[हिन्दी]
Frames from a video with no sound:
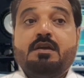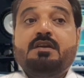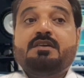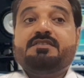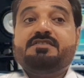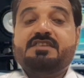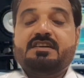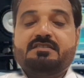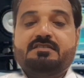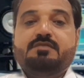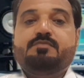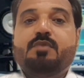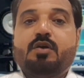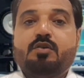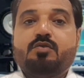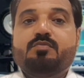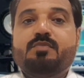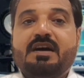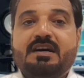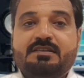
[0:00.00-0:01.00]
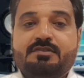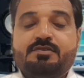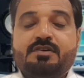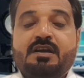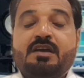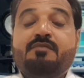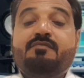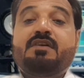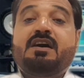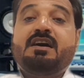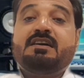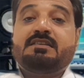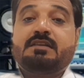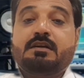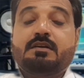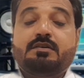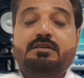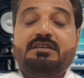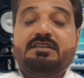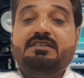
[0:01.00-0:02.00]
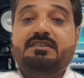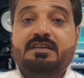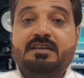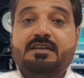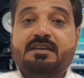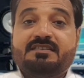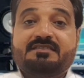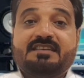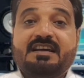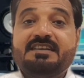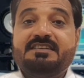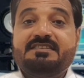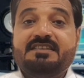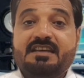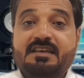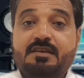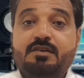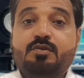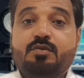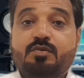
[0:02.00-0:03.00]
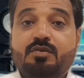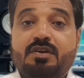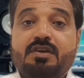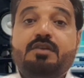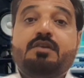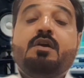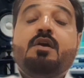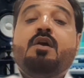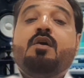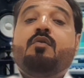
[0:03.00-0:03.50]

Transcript: जैसी मालूम जो है वहां तक इनकी रसाई नहीं होगी